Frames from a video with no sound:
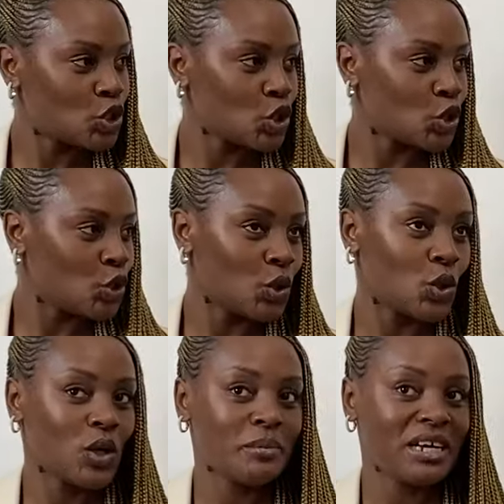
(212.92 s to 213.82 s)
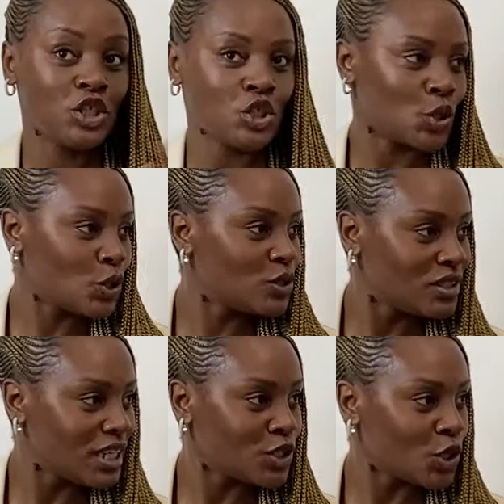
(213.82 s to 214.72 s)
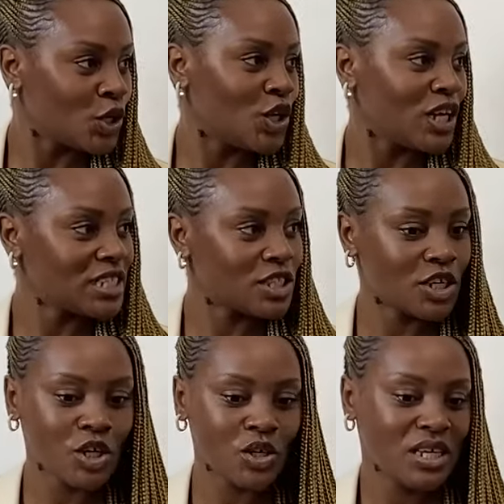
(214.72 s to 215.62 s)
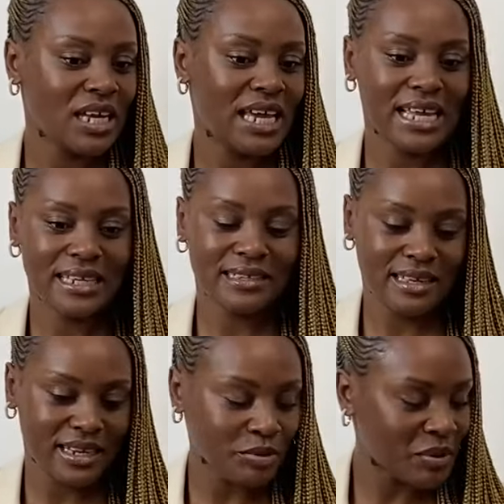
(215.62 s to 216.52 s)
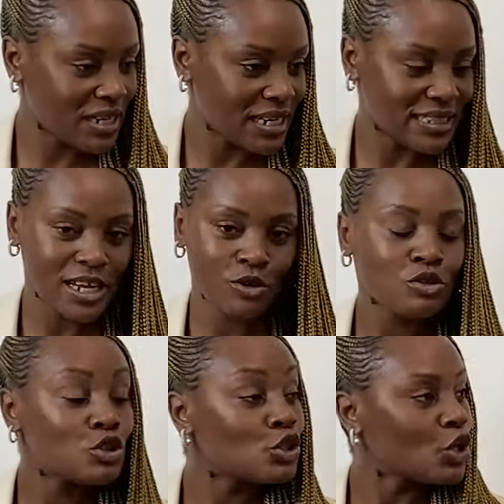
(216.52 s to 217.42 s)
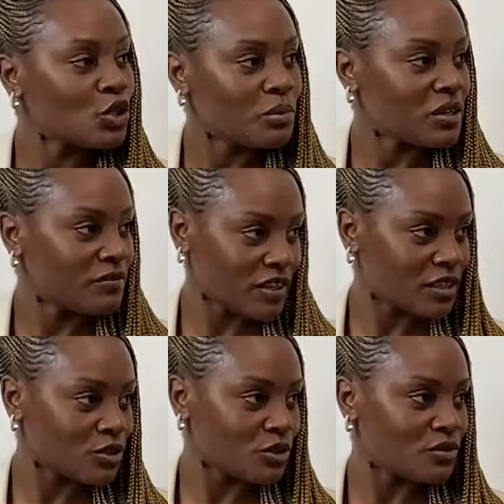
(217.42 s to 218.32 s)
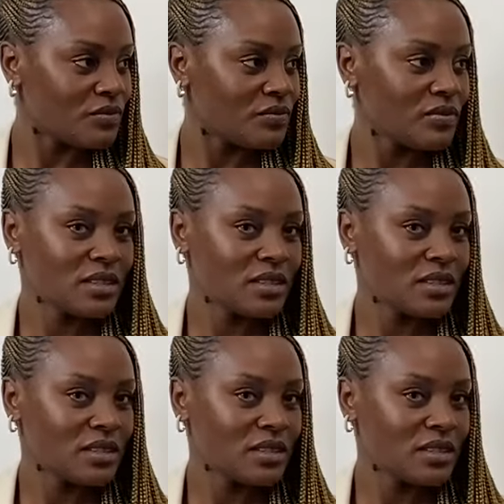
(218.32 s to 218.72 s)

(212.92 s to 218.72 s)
tocho, lloró, el más llorón de todo esto. en la prueba del talón, todo perfecto.